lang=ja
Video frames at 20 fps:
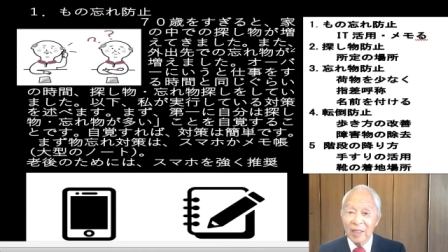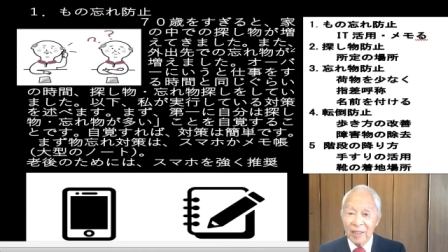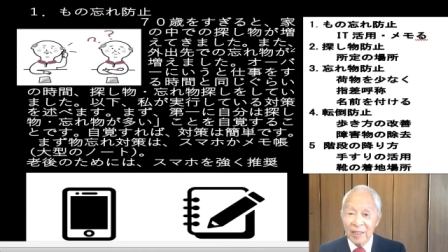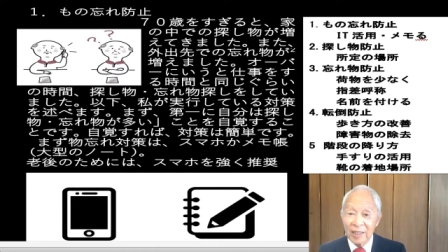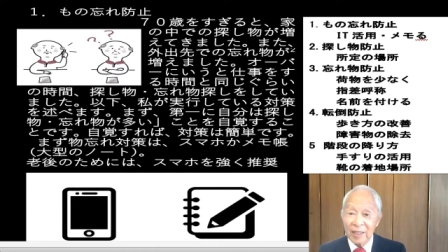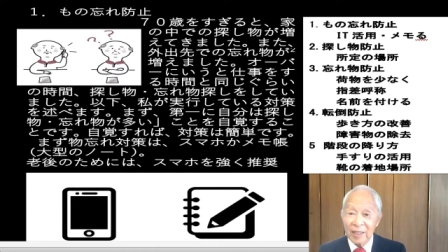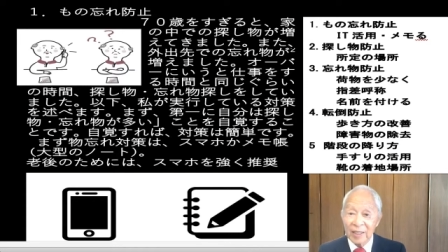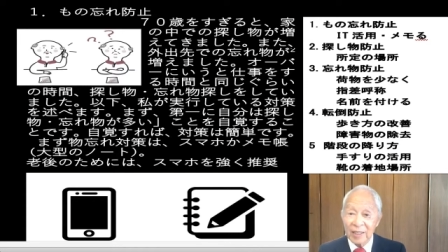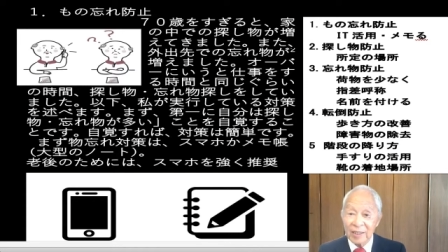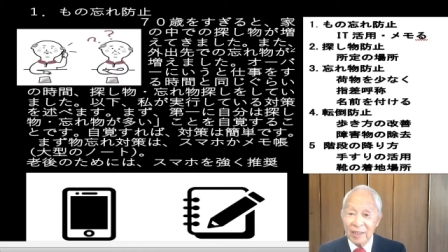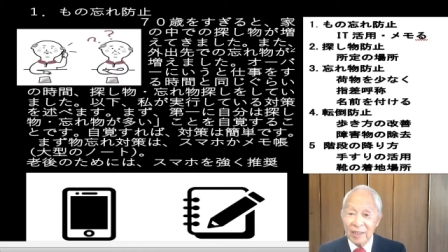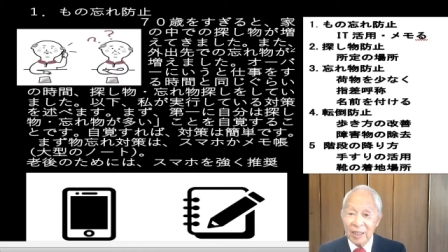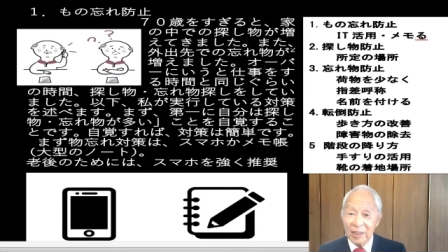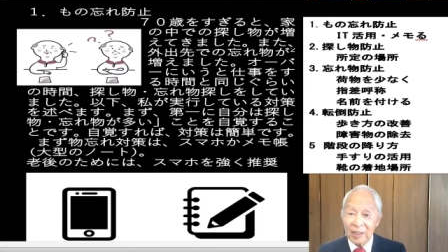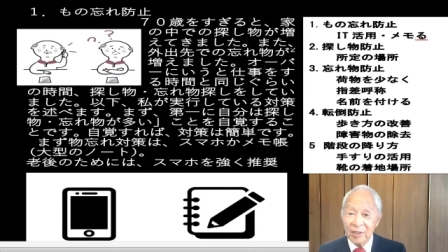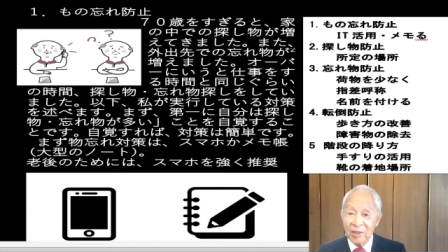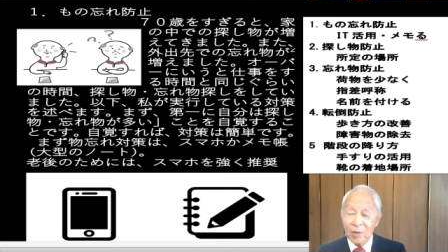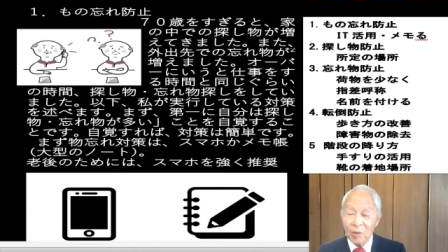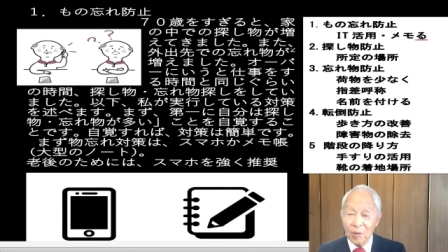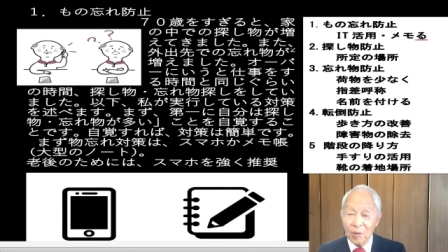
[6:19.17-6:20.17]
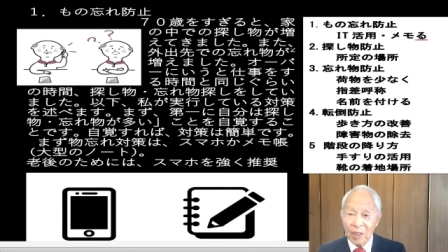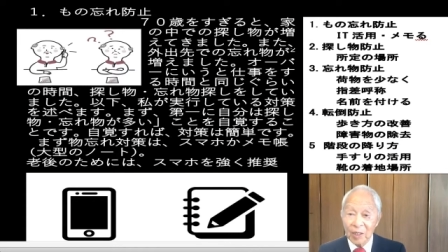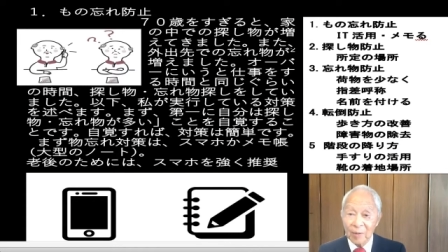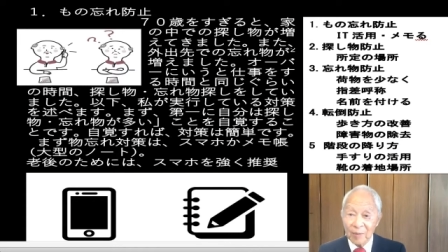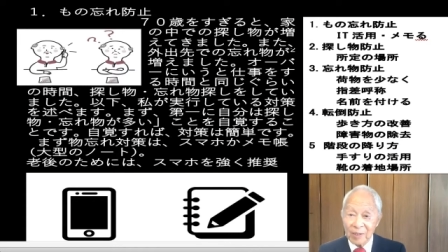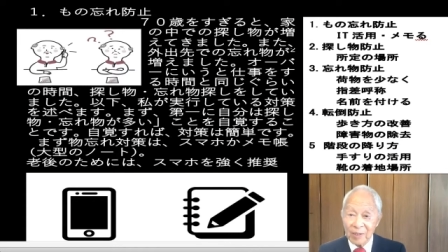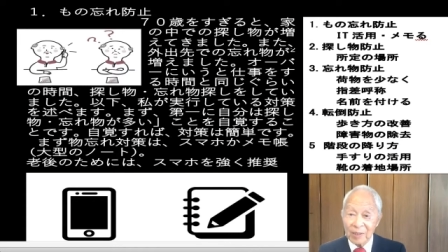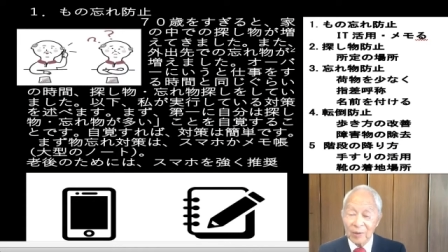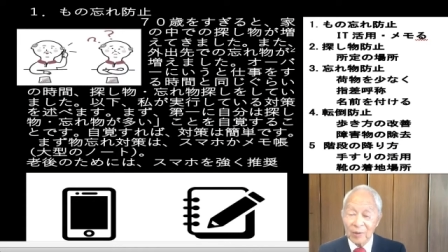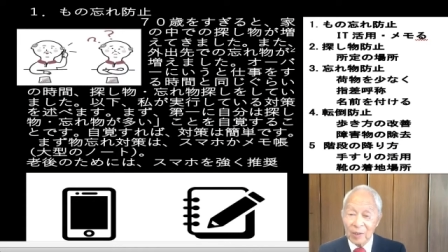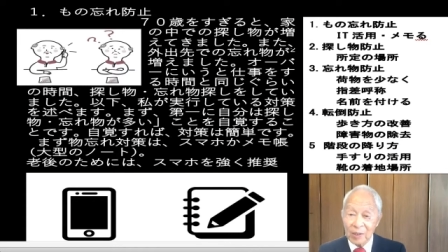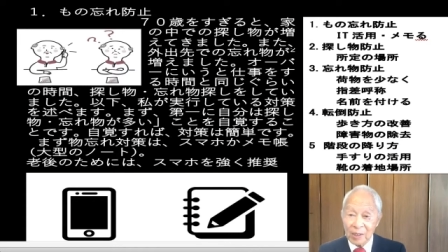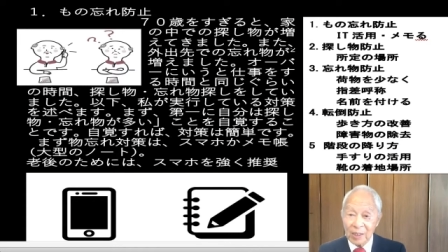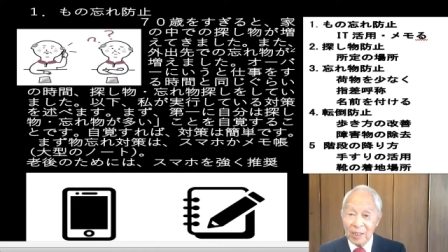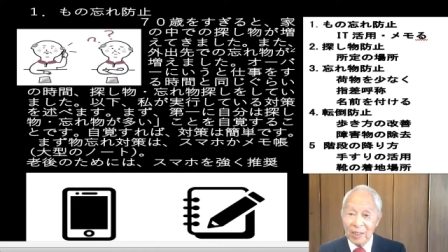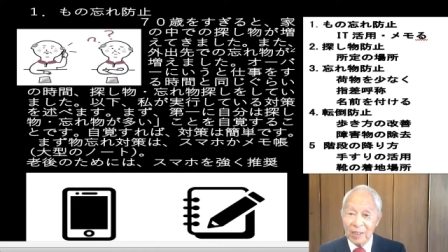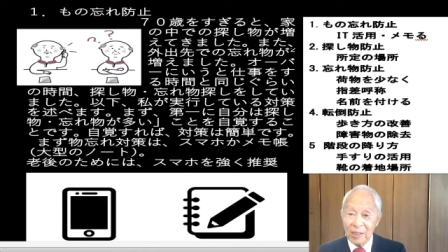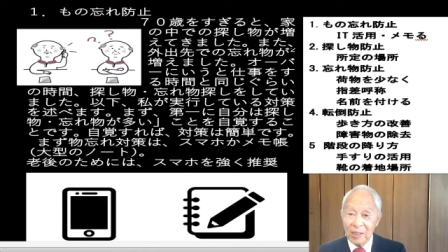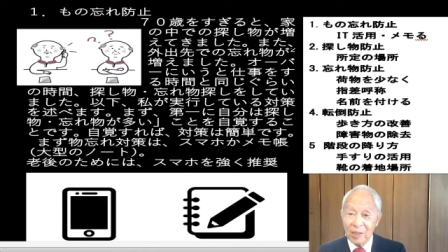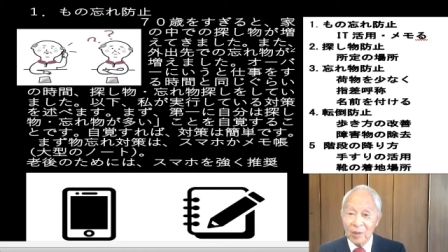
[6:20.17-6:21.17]
えチェックを入れますとで
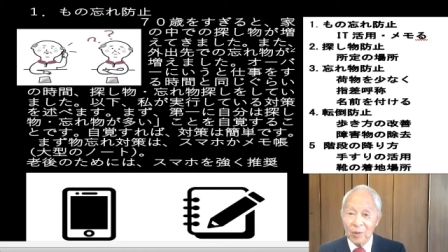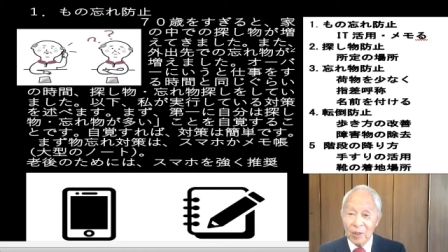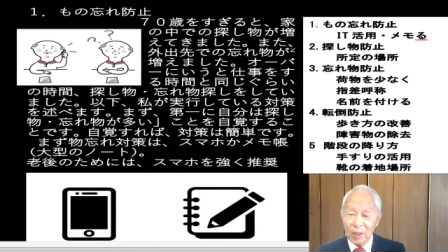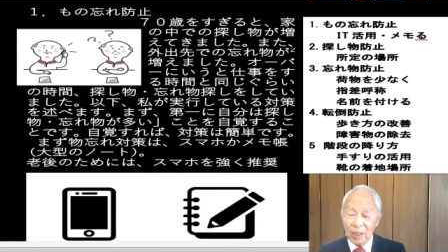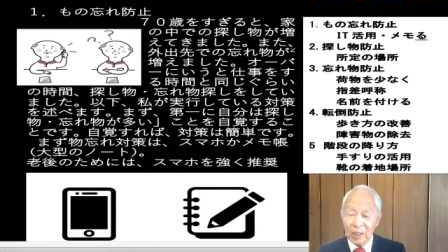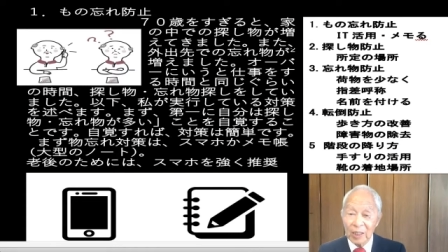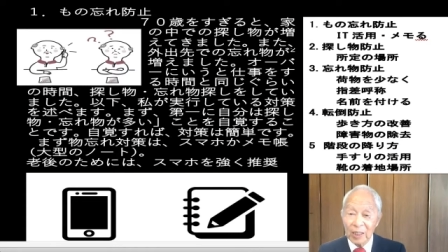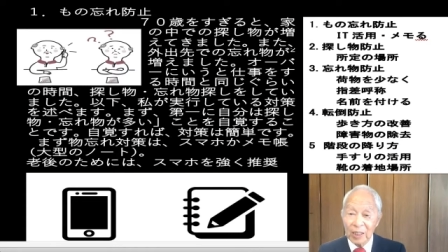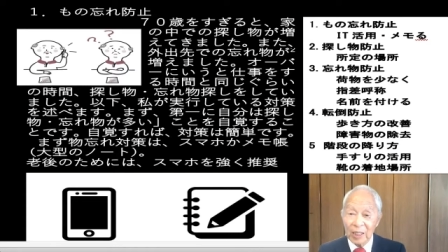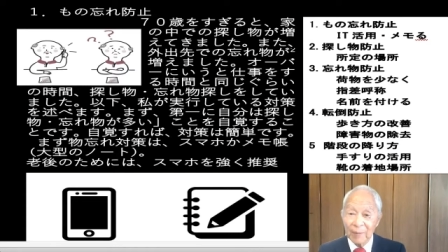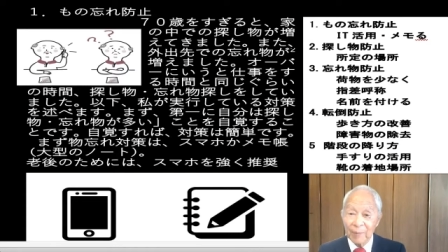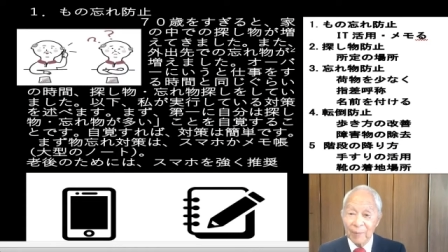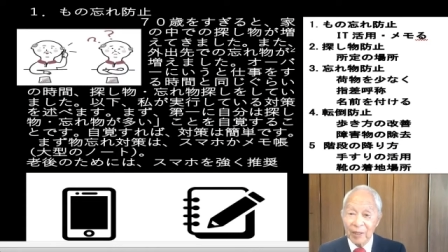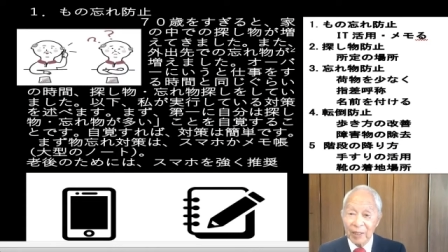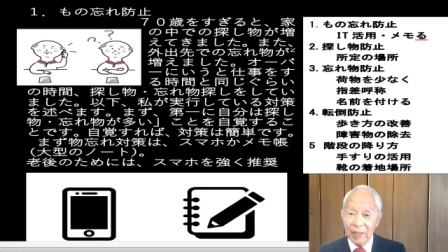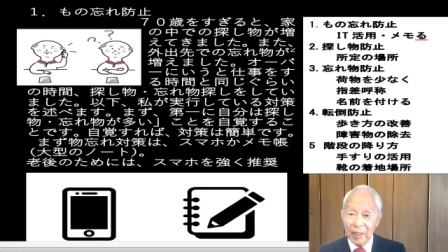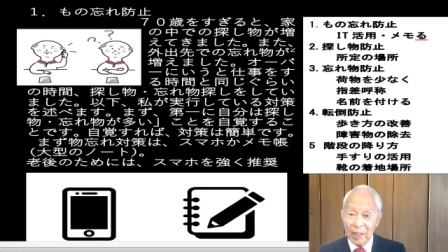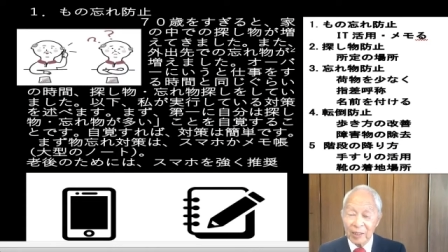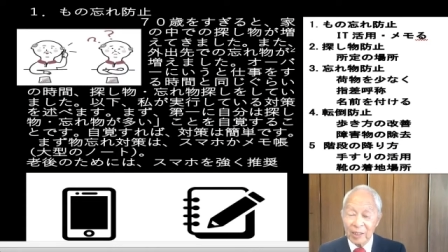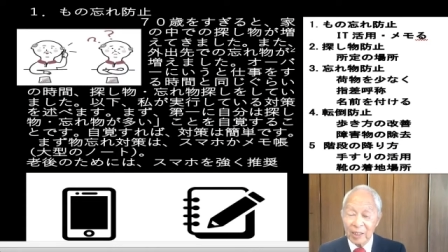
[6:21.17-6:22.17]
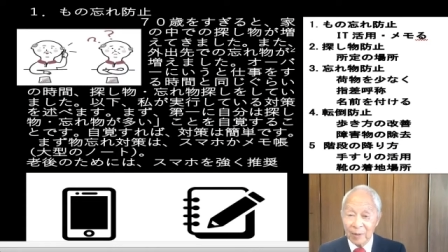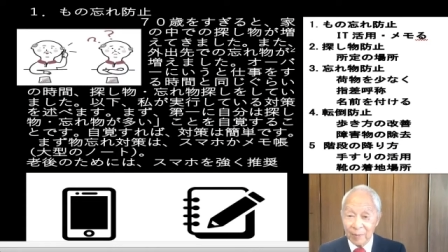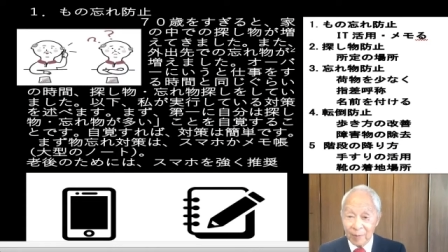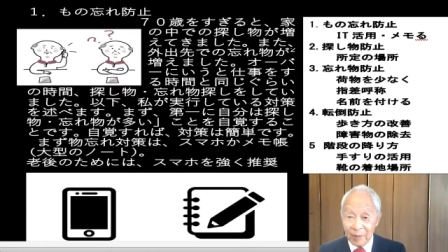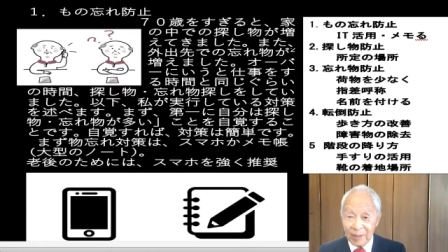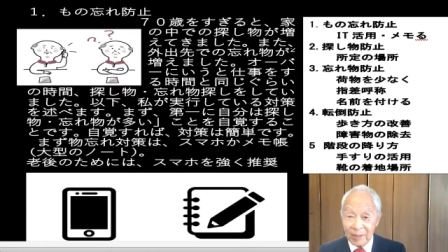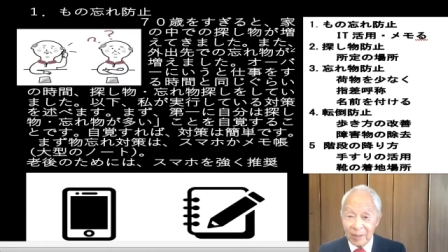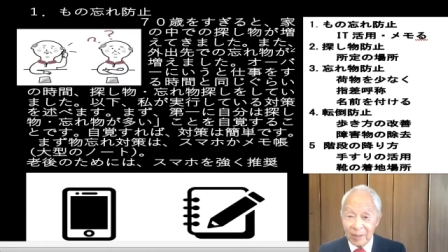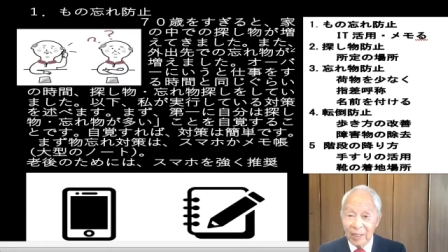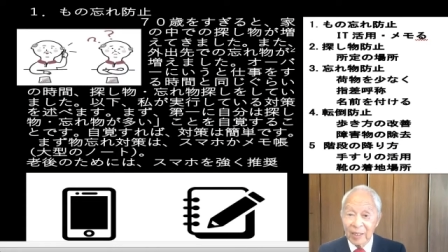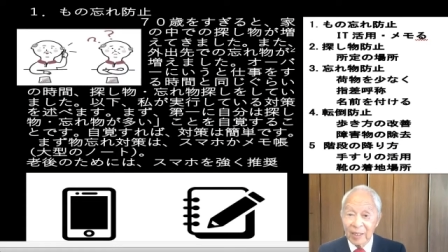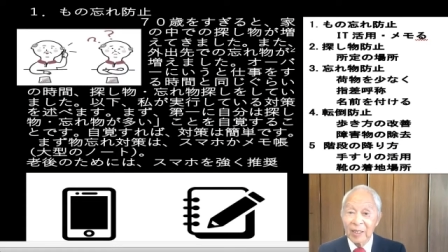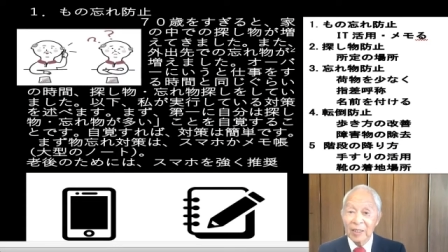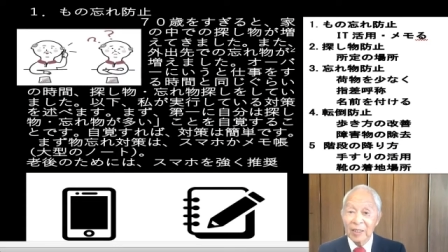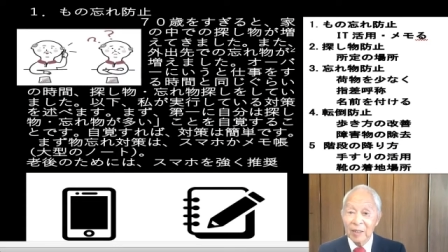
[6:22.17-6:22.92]
すね、自動的に画面から消えます。